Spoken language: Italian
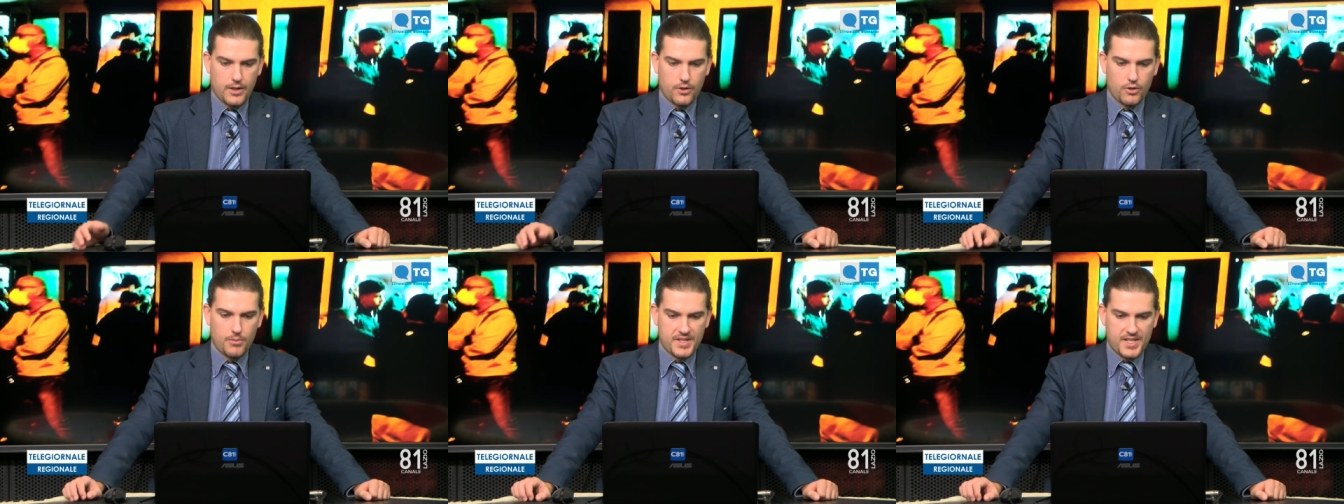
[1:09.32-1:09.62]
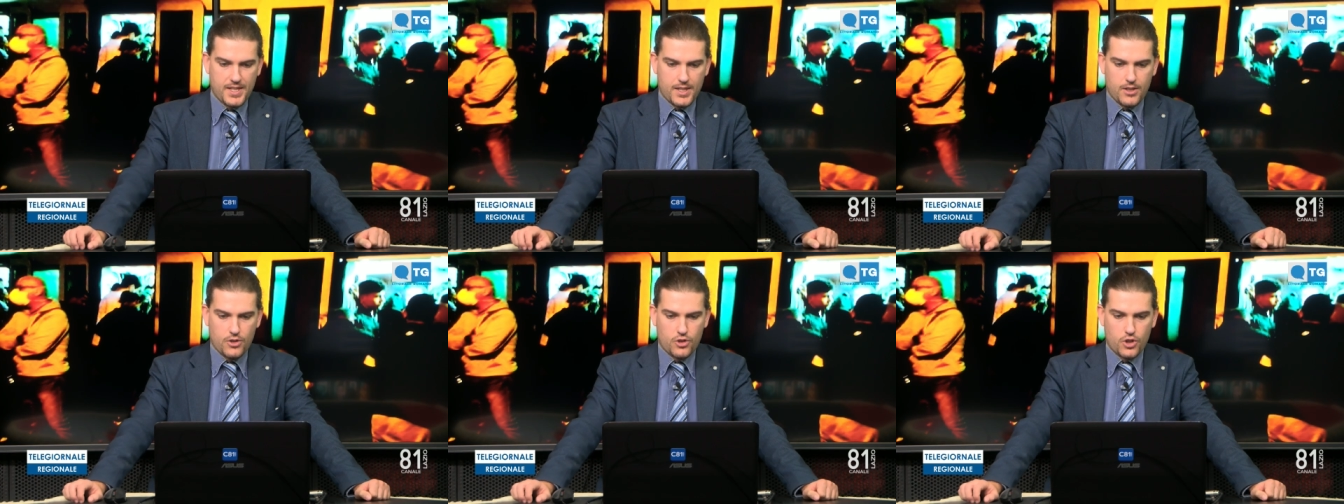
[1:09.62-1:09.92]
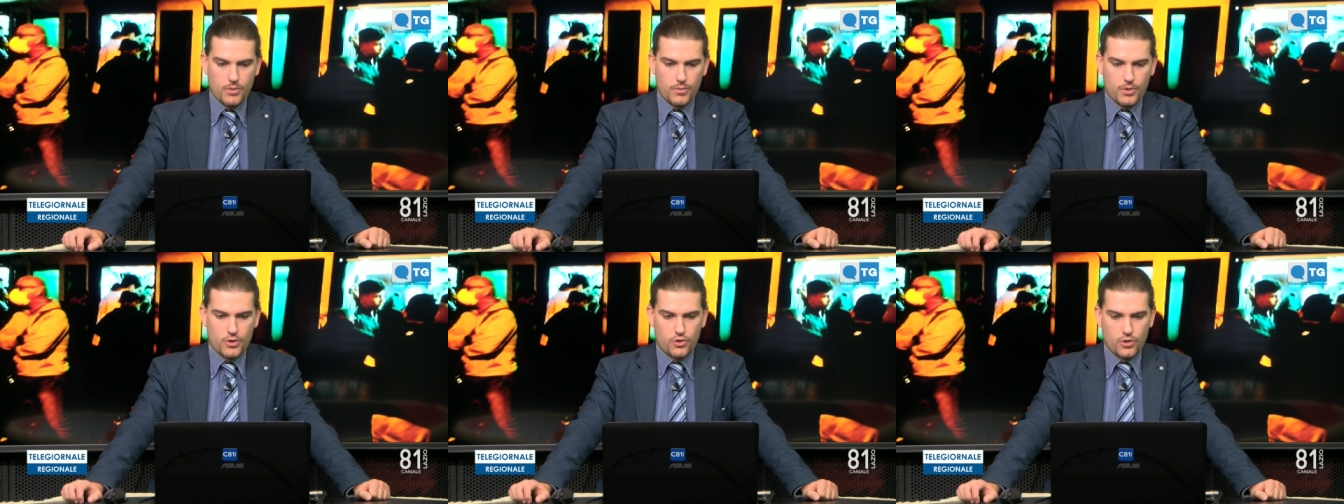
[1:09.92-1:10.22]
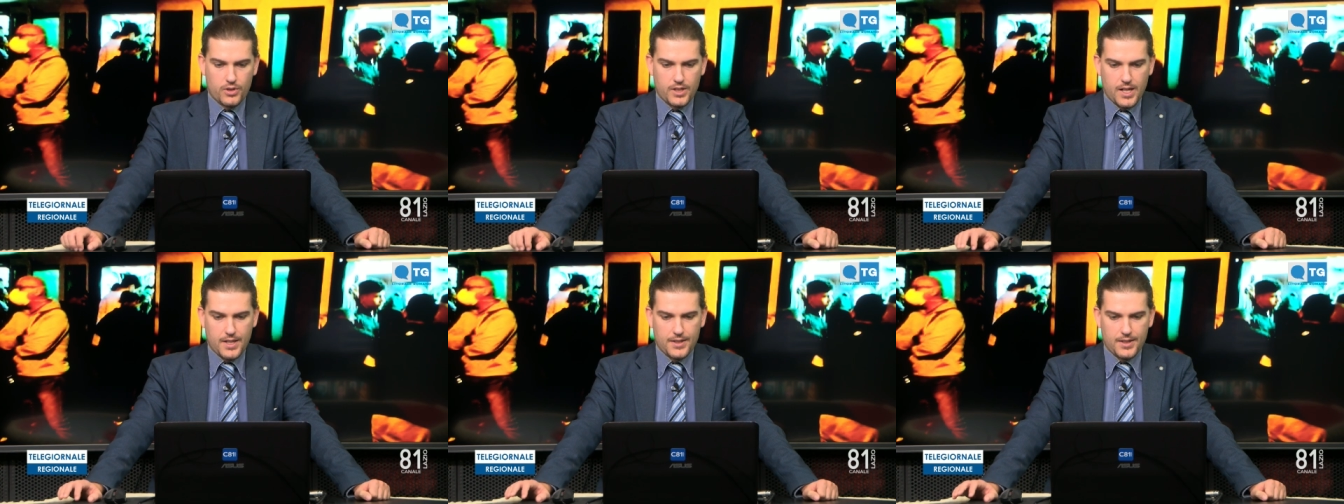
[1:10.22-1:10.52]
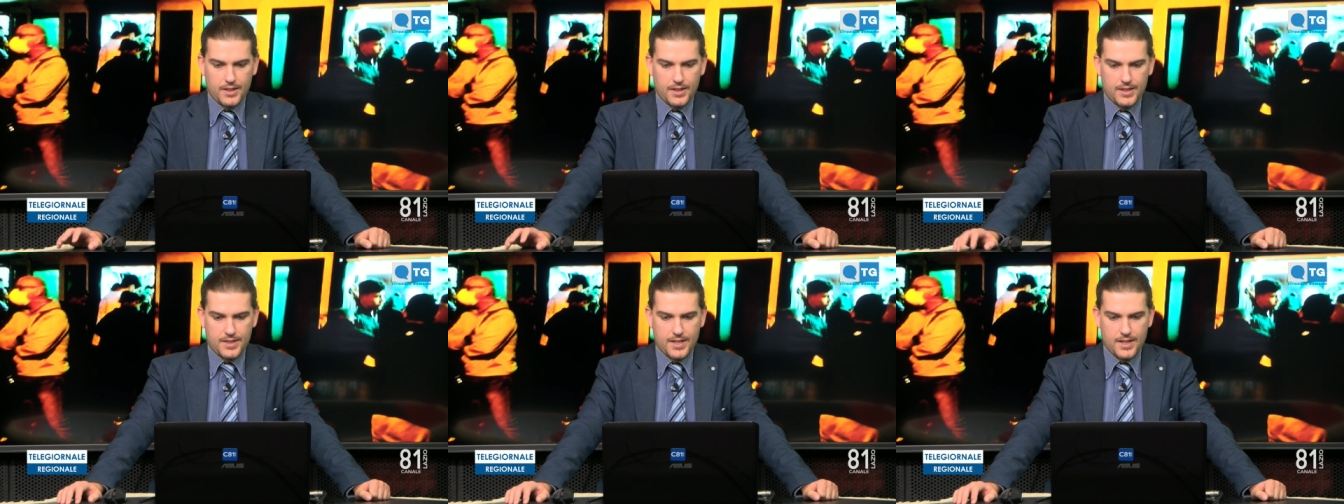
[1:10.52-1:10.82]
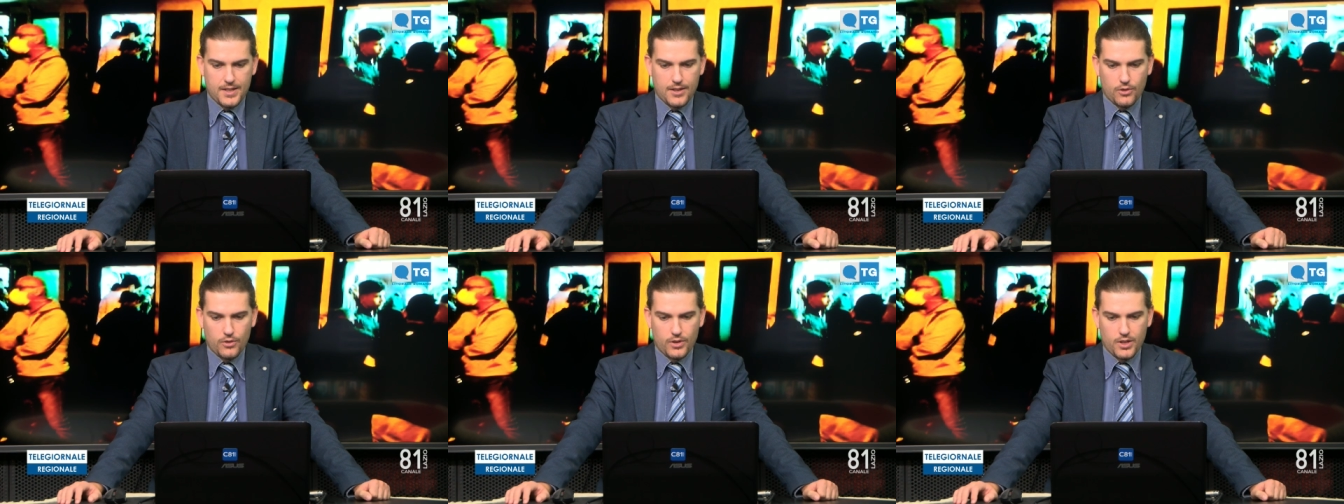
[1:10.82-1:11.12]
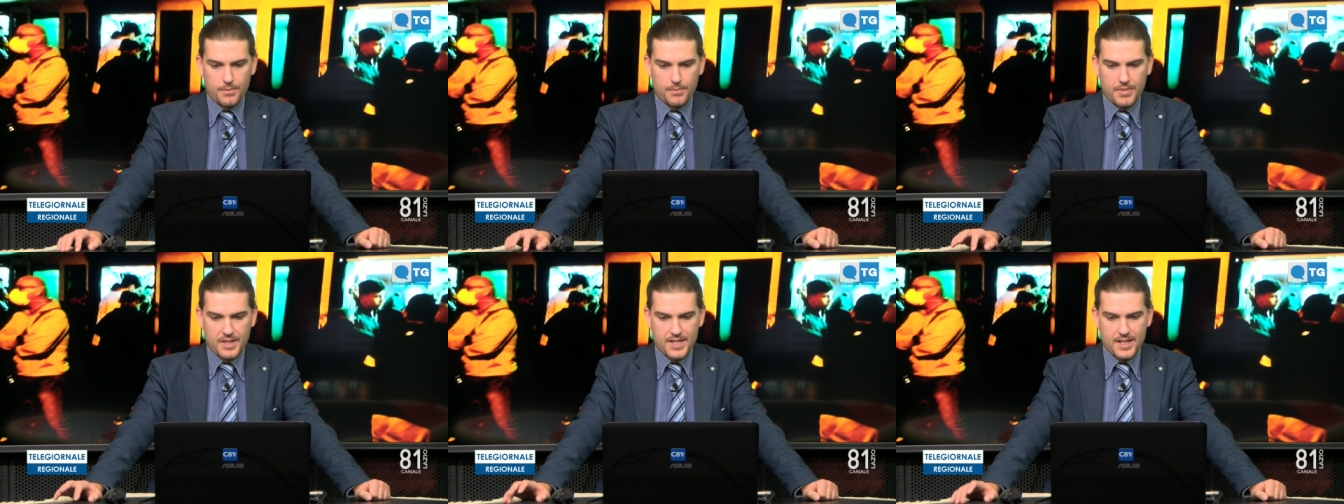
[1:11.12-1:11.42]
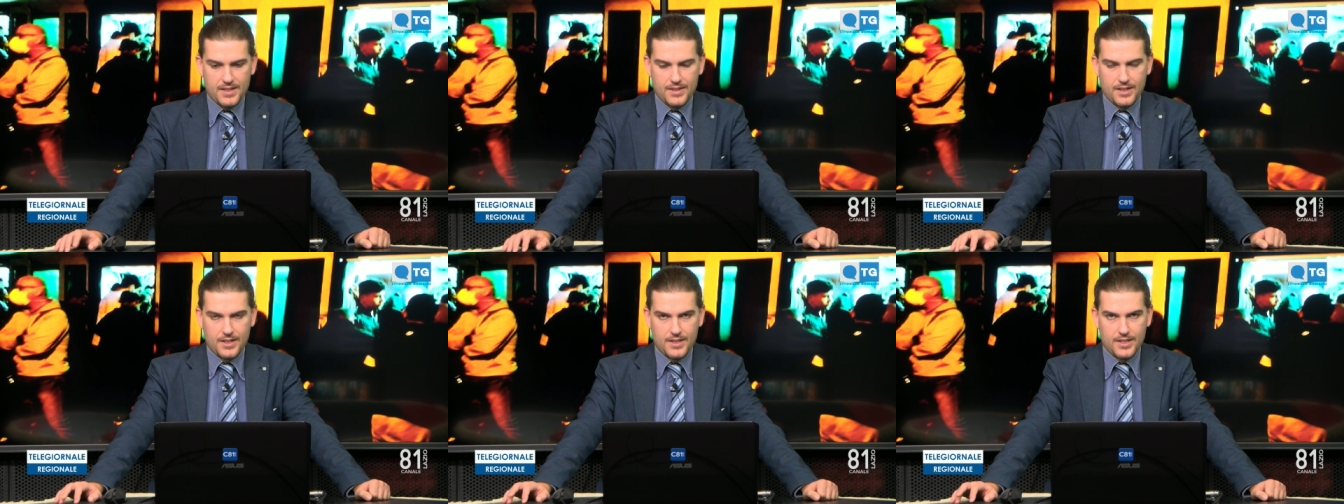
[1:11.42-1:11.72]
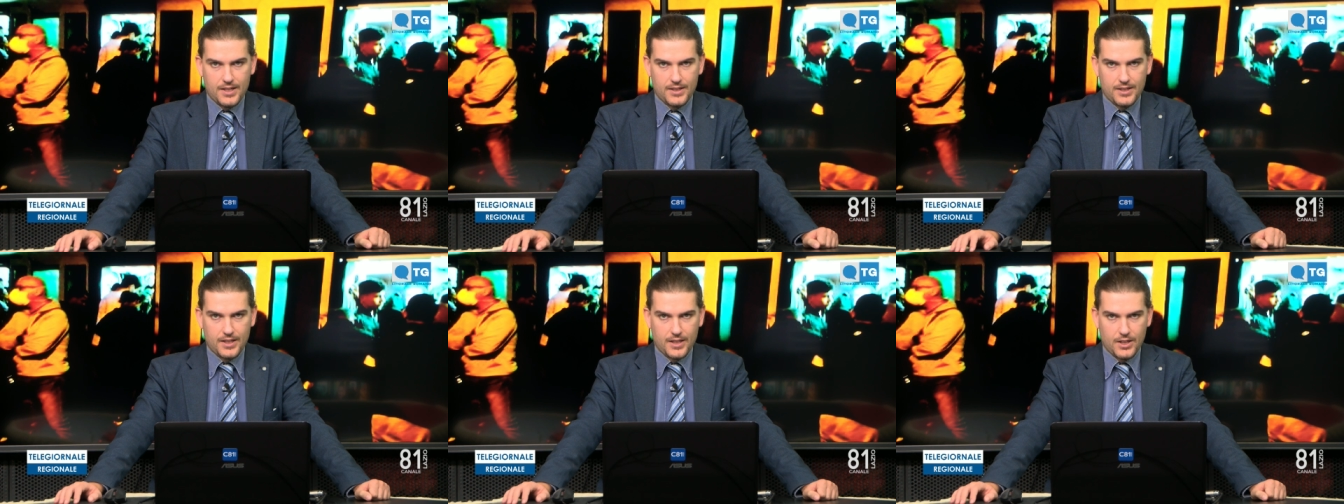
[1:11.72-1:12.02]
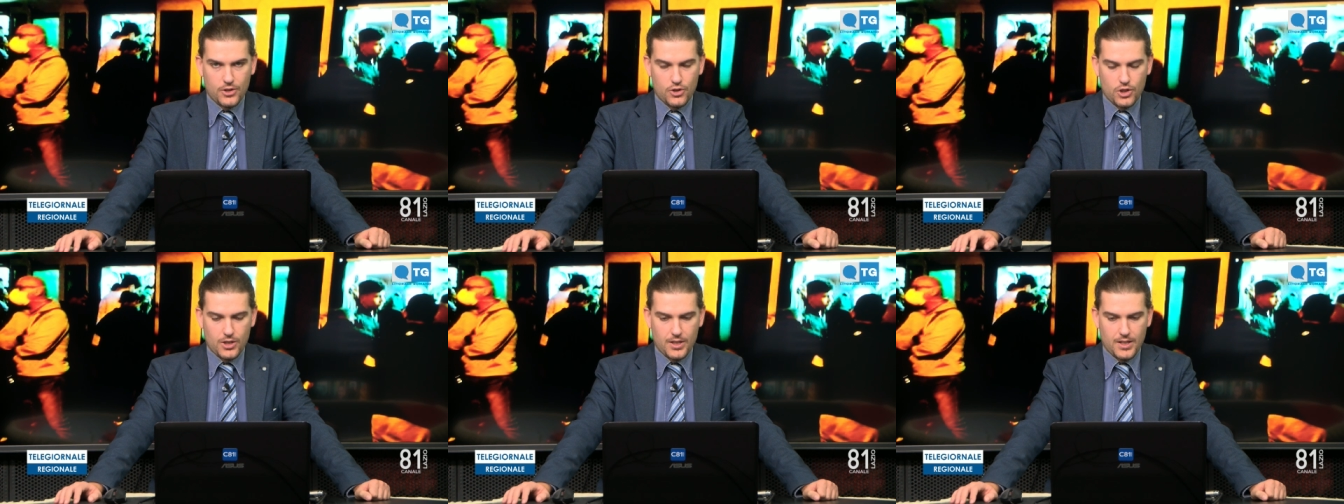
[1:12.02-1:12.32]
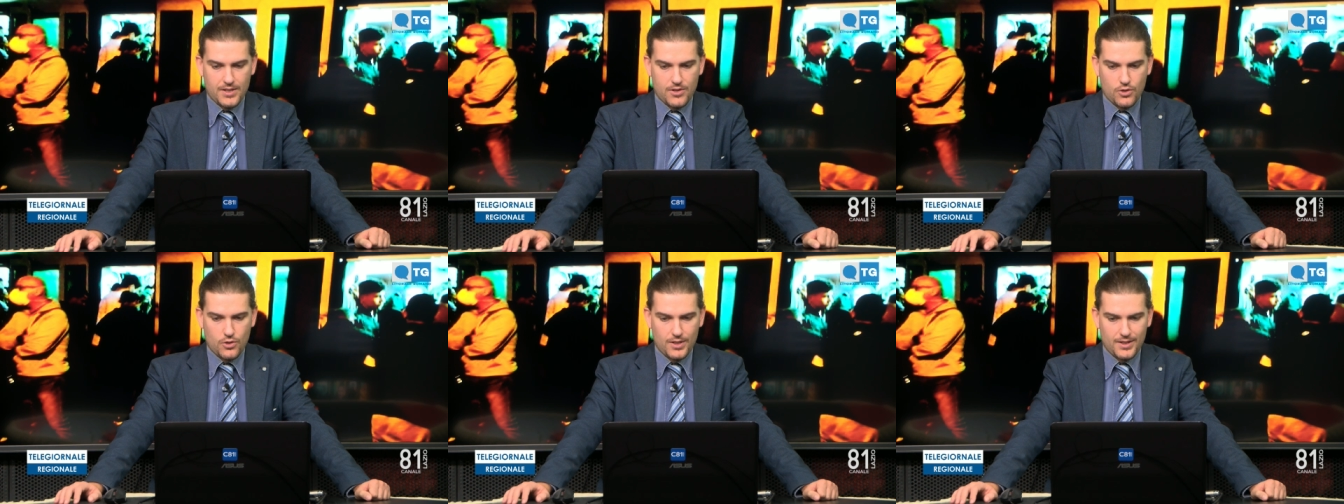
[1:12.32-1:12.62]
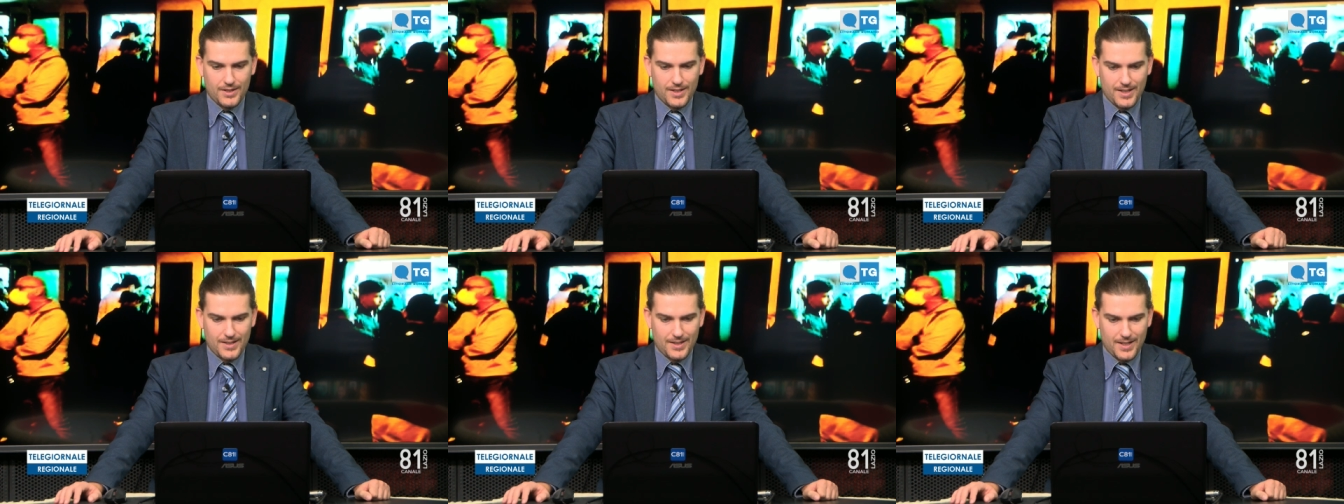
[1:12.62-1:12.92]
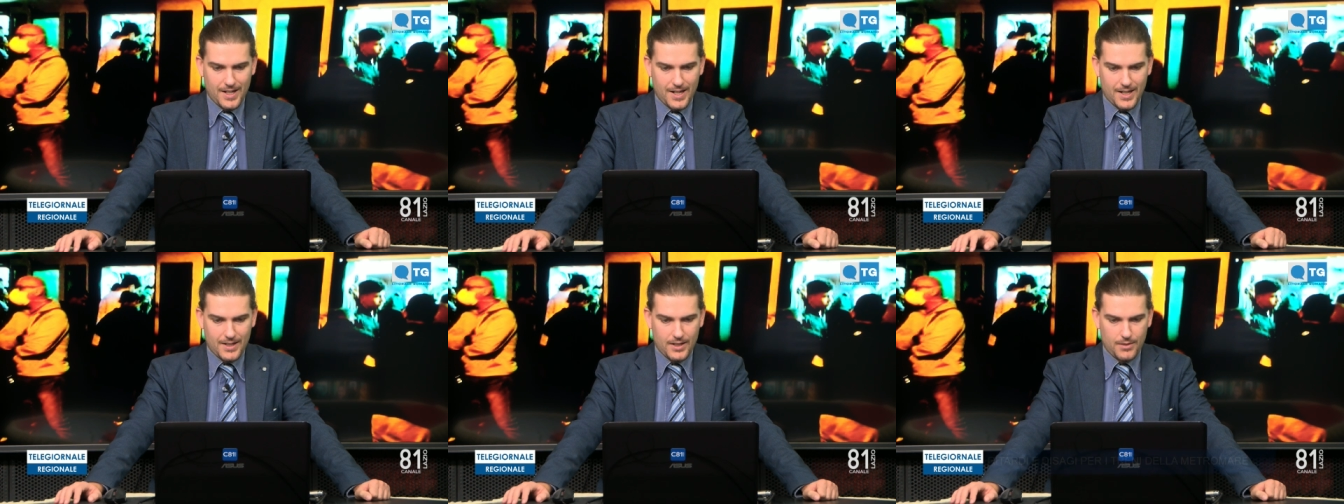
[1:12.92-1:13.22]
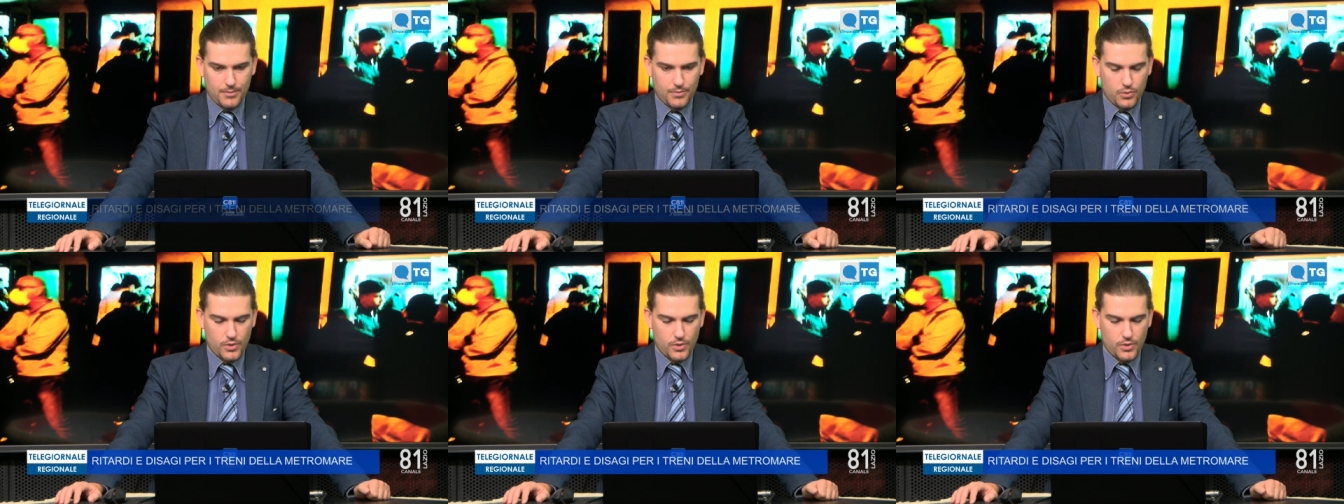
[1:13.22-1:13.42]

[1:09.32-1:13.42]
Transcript: A Roma è stata già una giornata iniziata con pesanti ritardi e cancellazioni dei treni,